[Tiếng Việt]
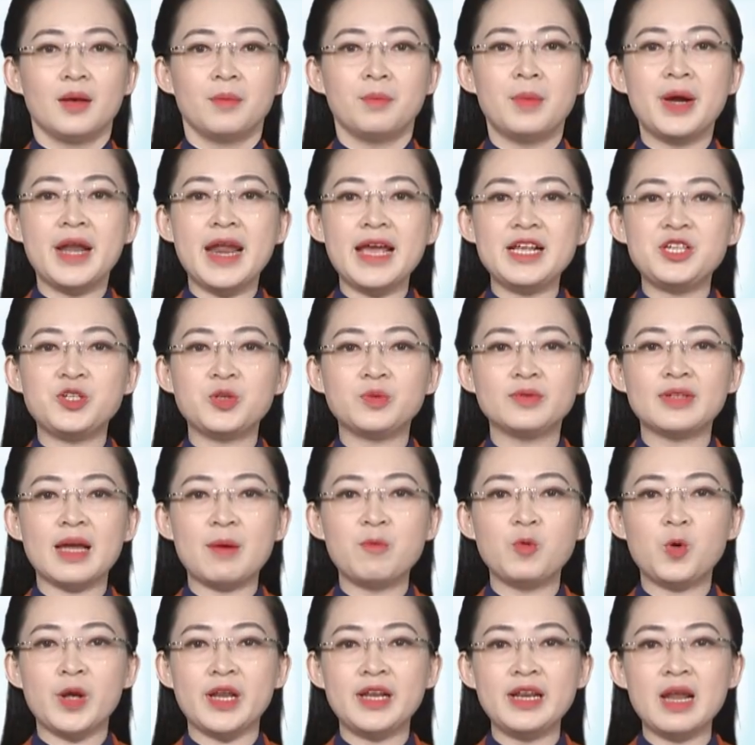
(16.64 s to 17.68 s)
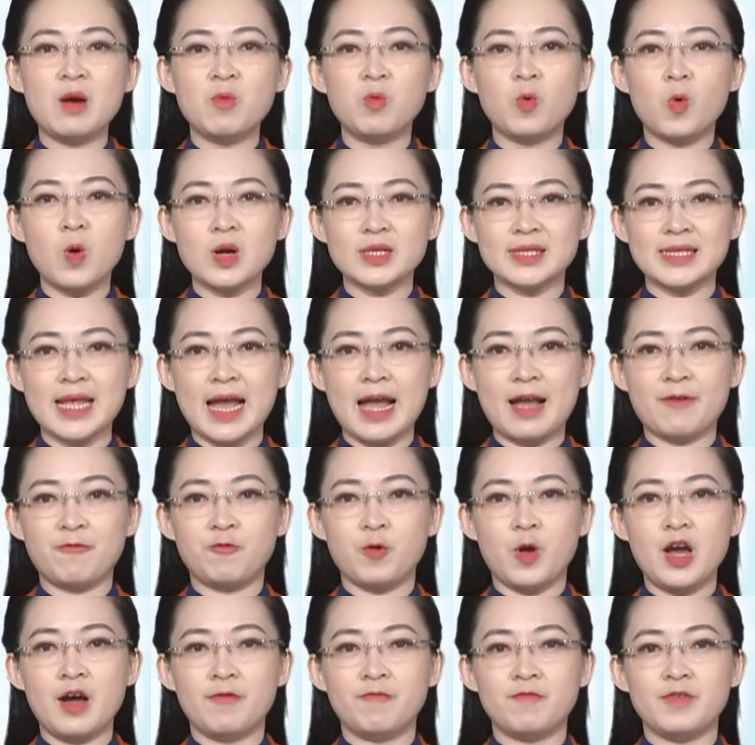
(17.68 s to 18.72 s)
Mới đây, Trung tâm Khuyến nông Quốc gia
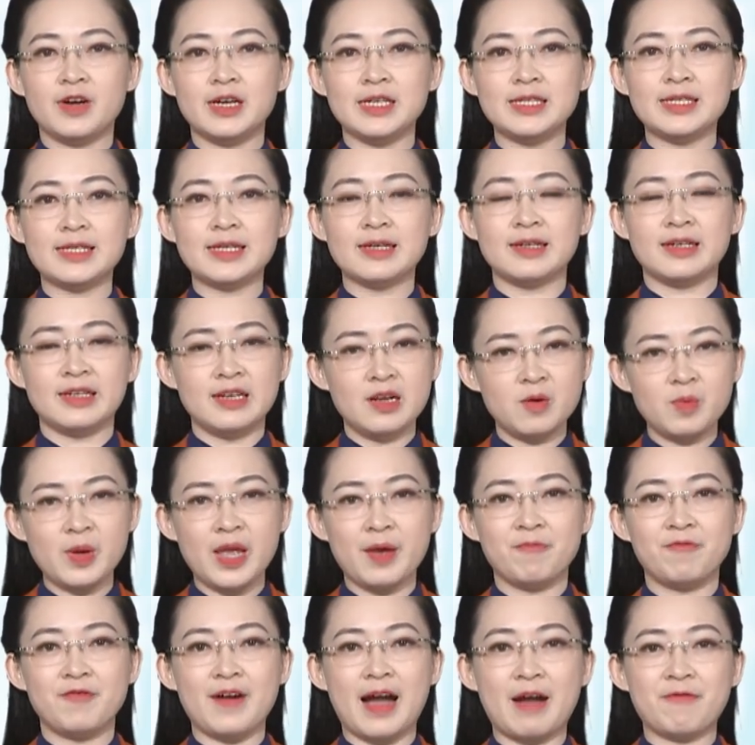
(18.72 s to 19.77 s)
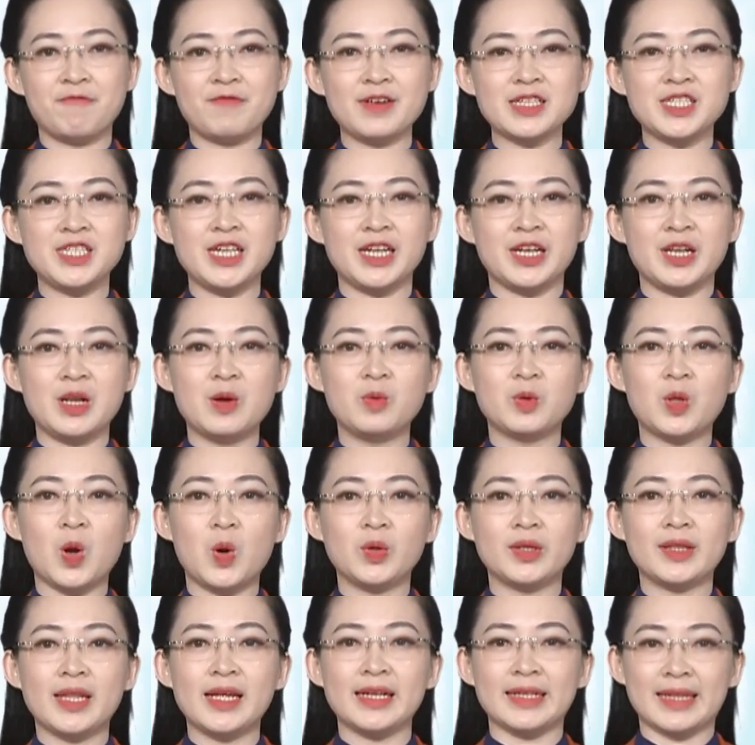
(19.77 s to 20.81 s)
phối hợp với Sở Nông nghiệp và Phát triển Nông
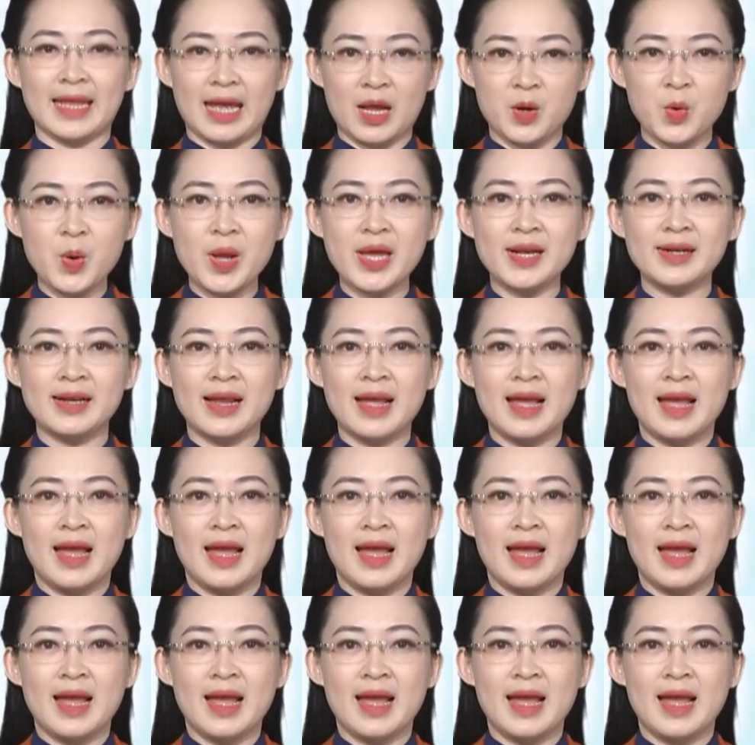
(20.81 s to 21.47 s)
thôn tỉnh Thái Nguyên